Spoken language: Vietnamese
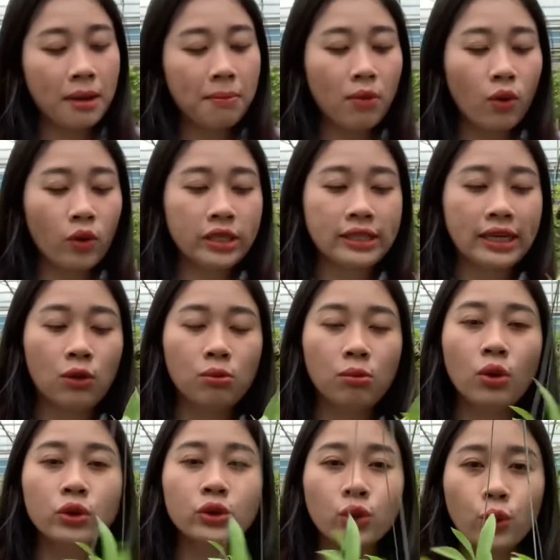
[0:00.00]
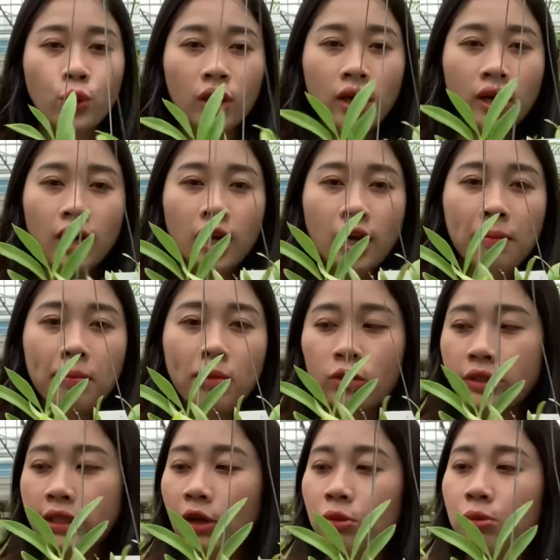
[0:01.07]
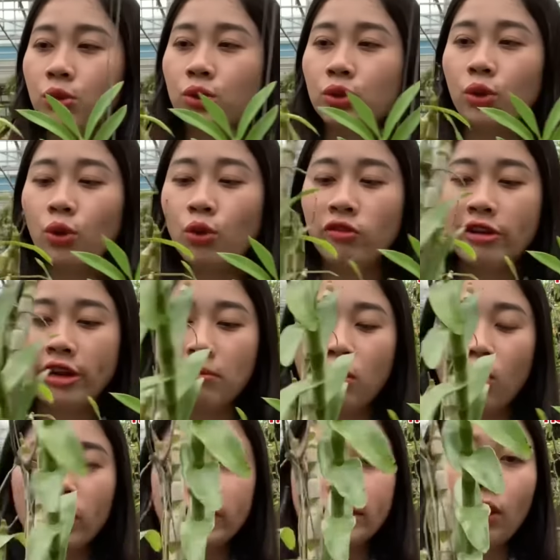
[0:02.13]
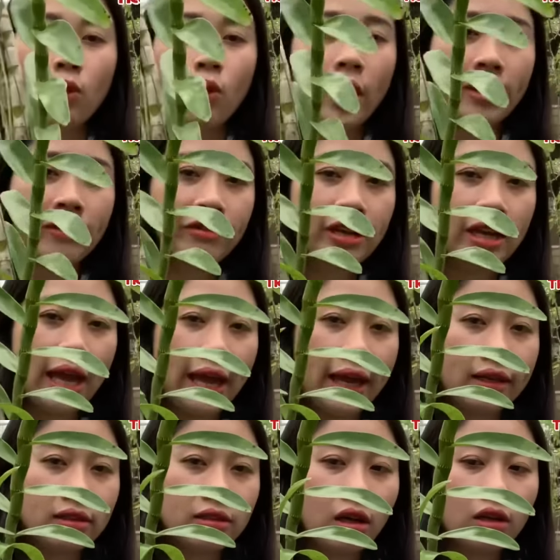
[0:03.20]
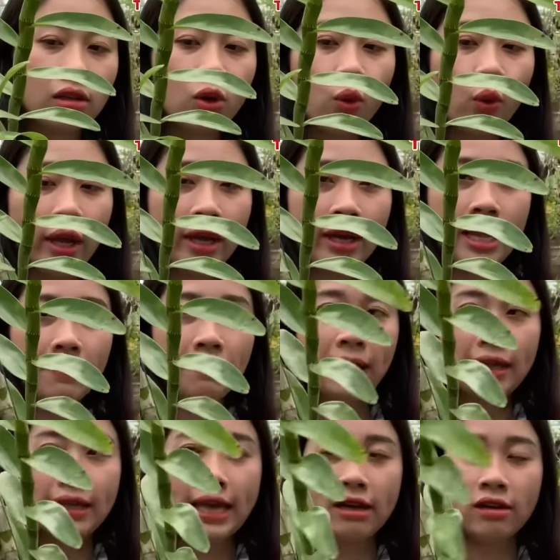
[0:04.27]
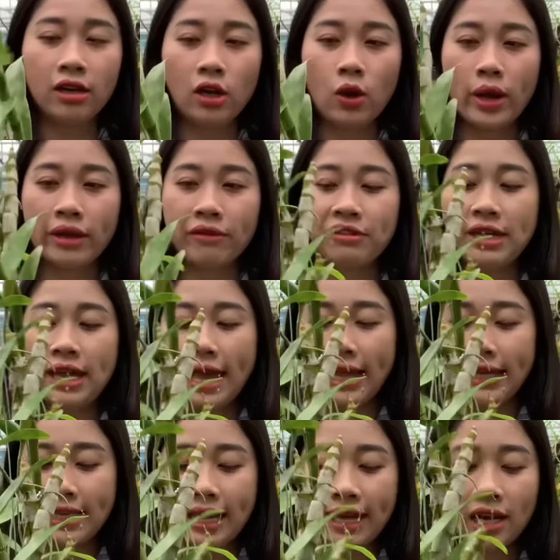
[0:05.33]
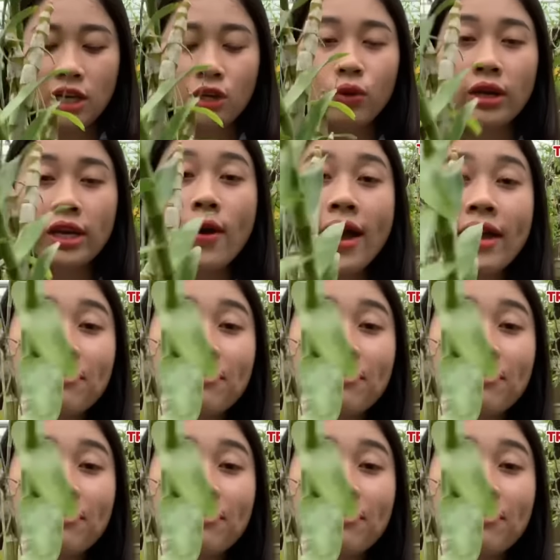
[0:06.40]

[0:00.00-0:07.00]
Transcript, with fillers: một cái chậu môi tua, một chậu môi tua và một cái chậu hoàng phi hạt. thân khỏe đẹp cả nhà ơi. Hoàng phi hạt nha, lưu ý hoàng